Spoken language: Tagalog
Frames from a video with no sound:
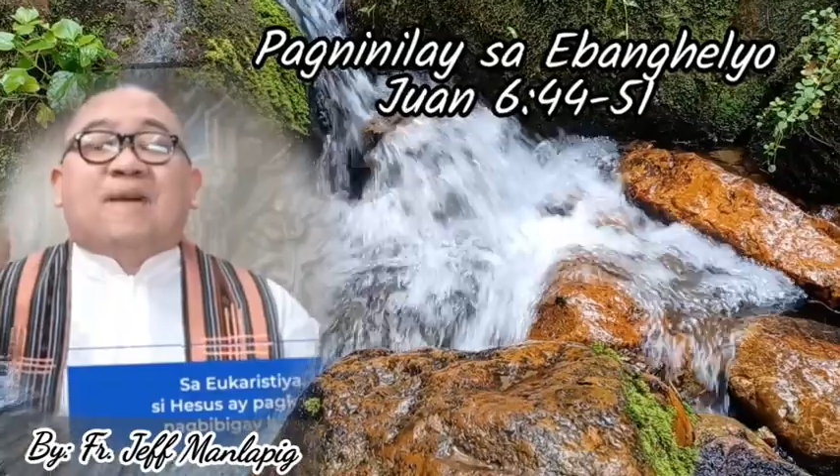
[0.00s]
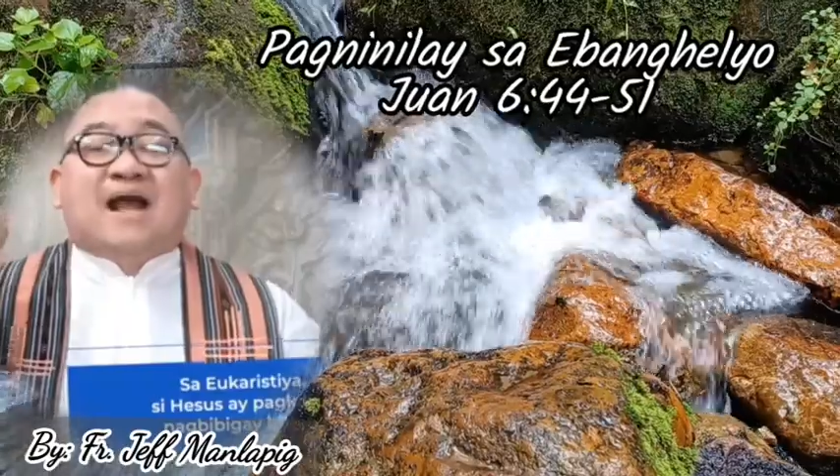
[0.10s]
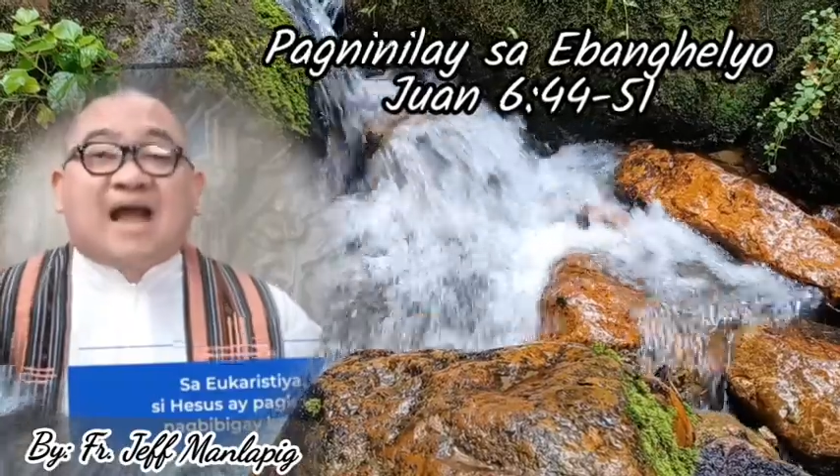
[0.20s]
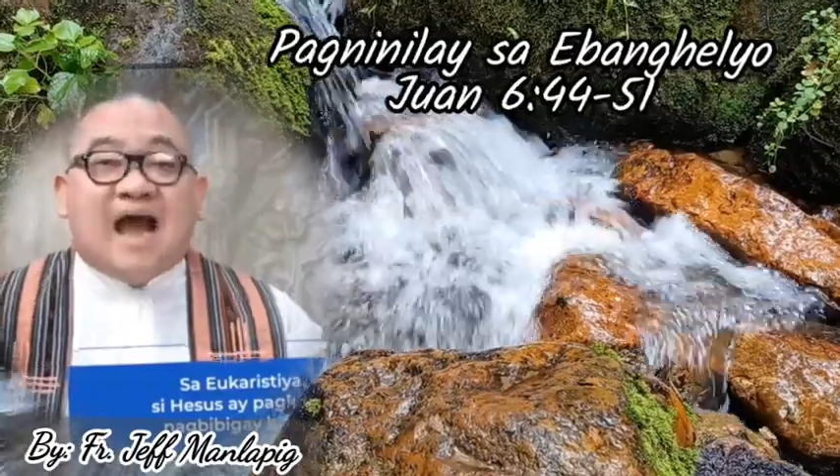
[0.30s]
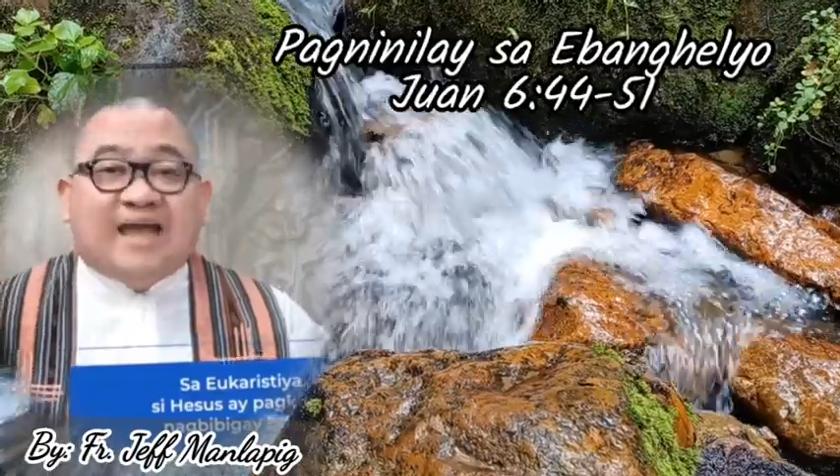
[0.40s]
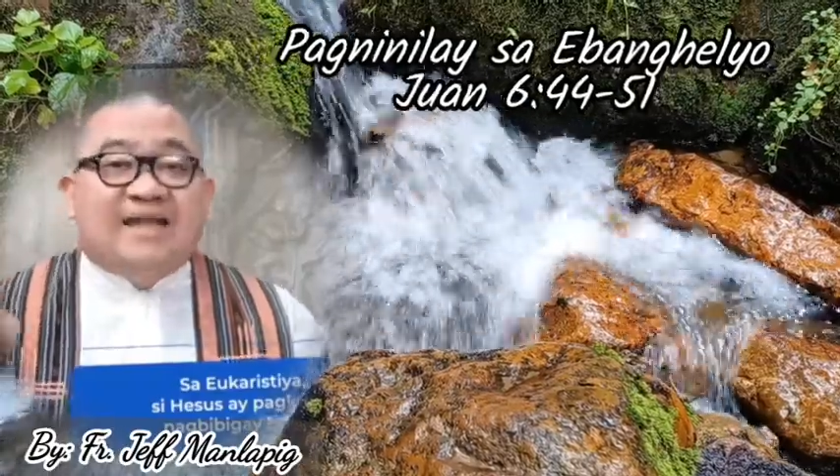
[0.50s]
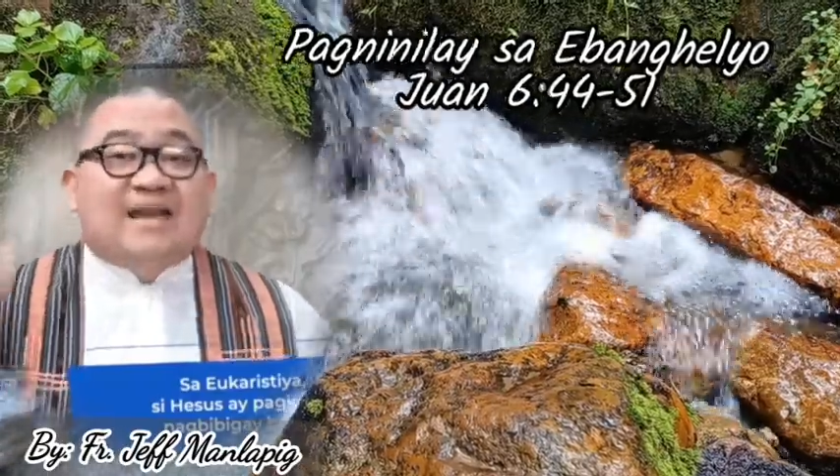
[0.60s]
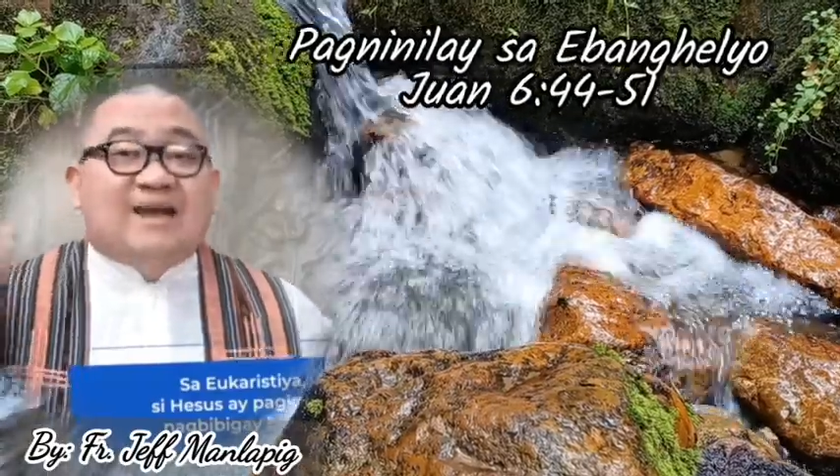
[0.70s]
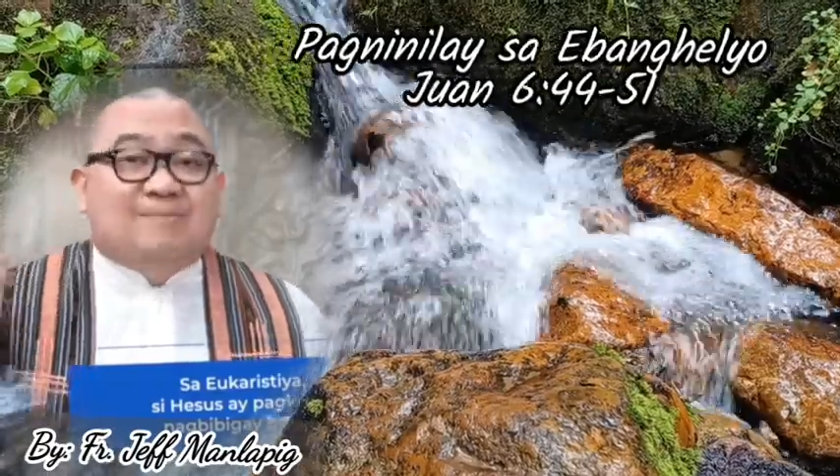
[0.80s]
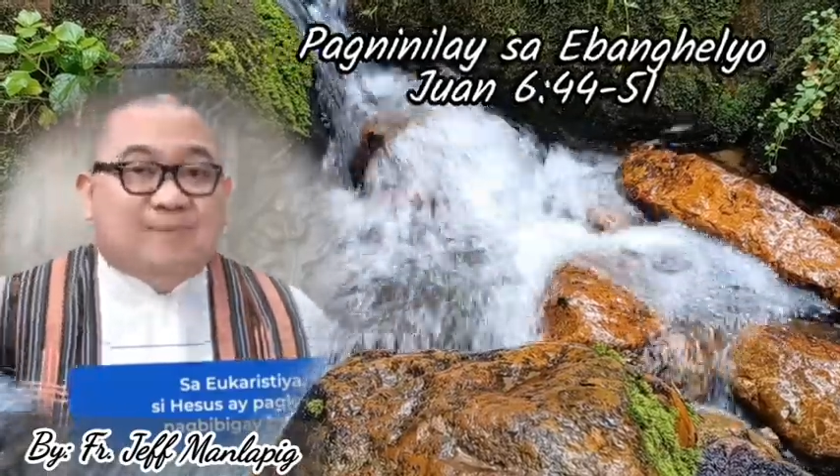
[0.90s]

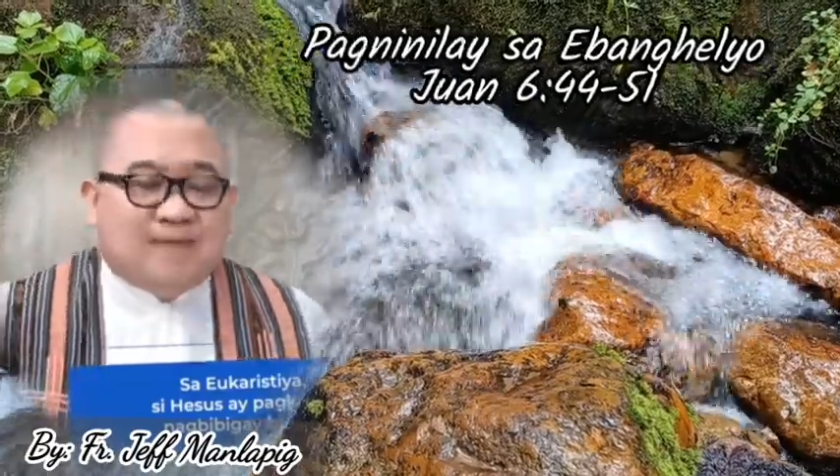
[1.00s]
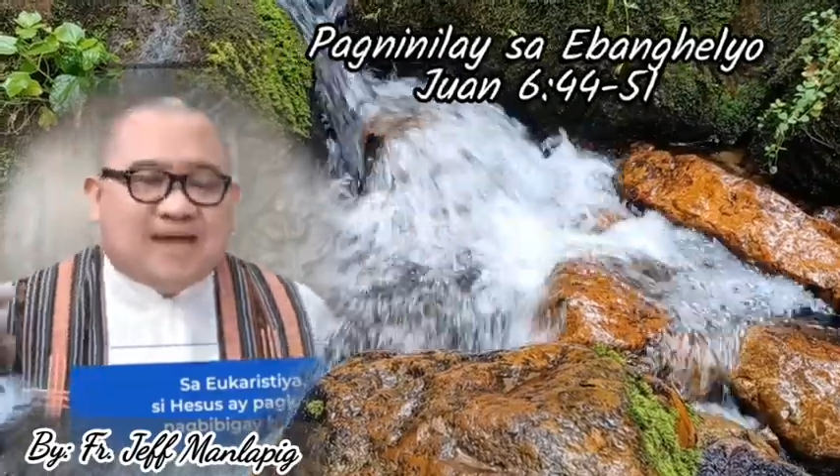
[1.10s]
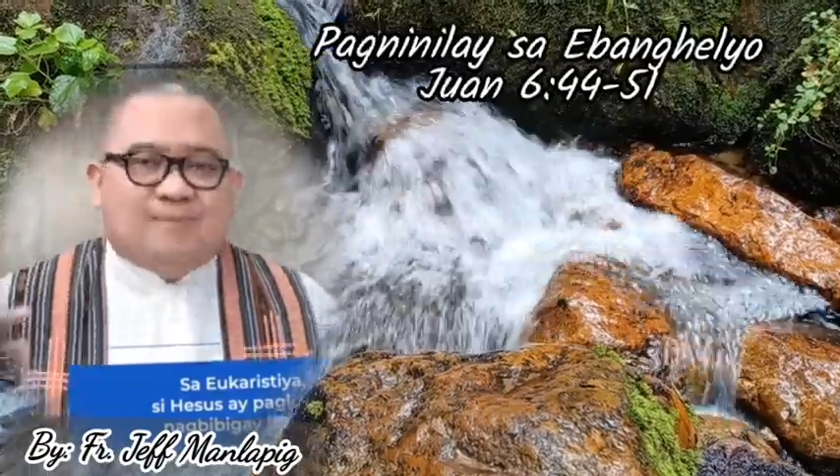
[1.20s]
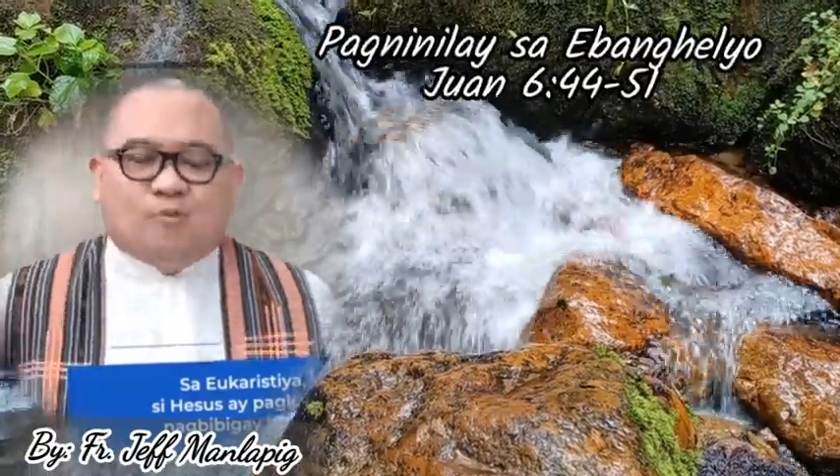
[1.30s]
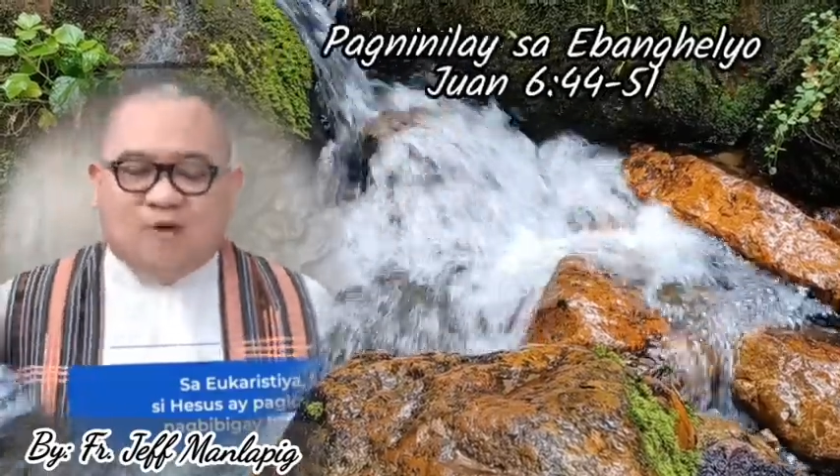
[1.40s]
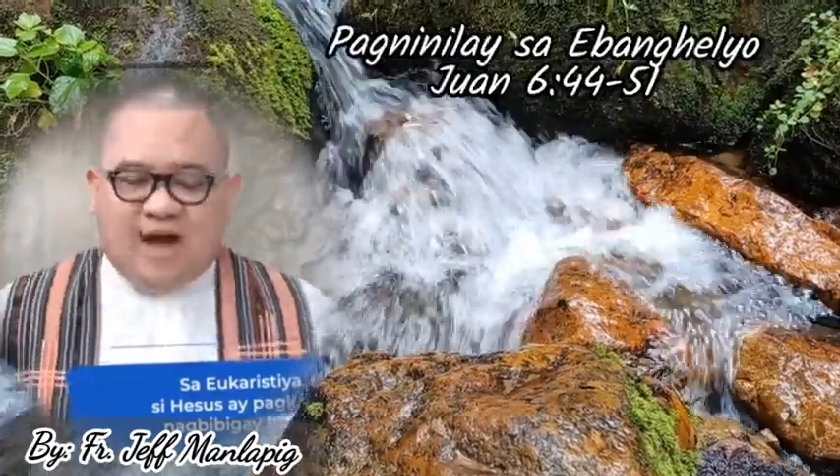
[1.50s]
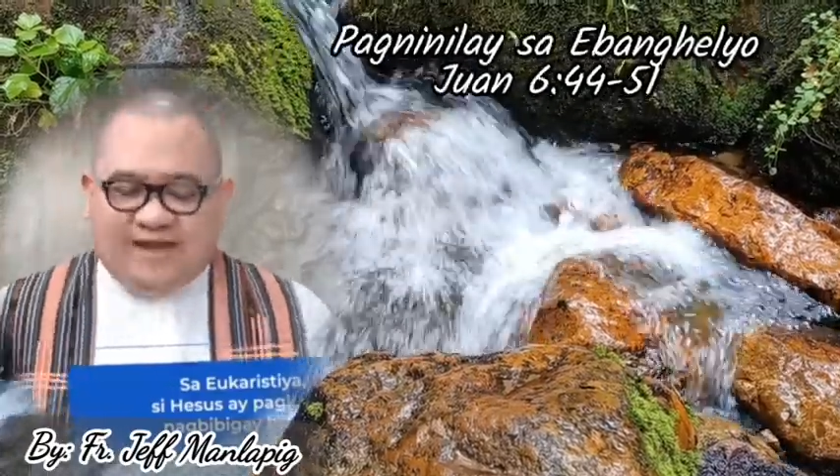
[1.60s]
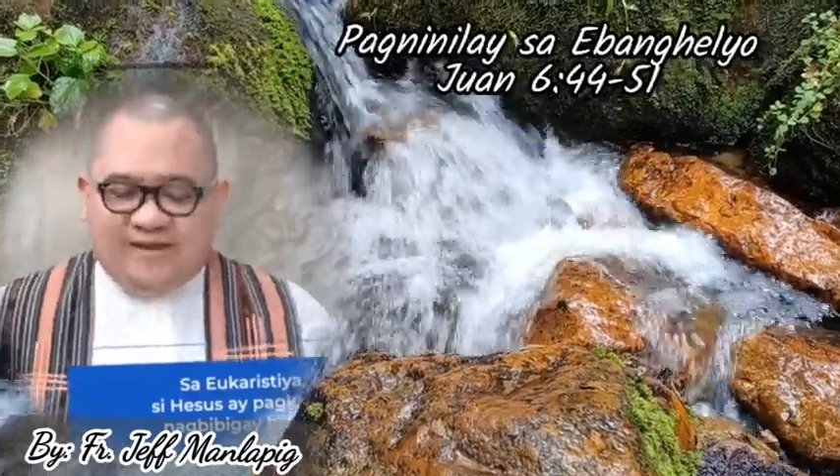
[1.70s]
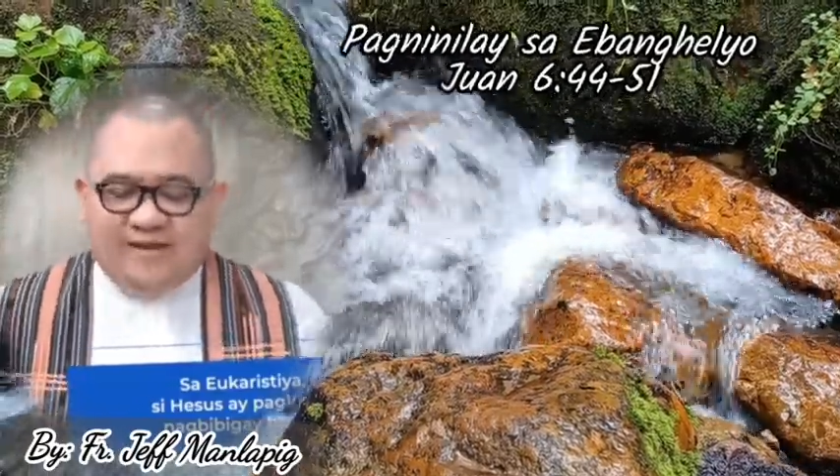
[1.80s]
pagkain nagbibigay buhay.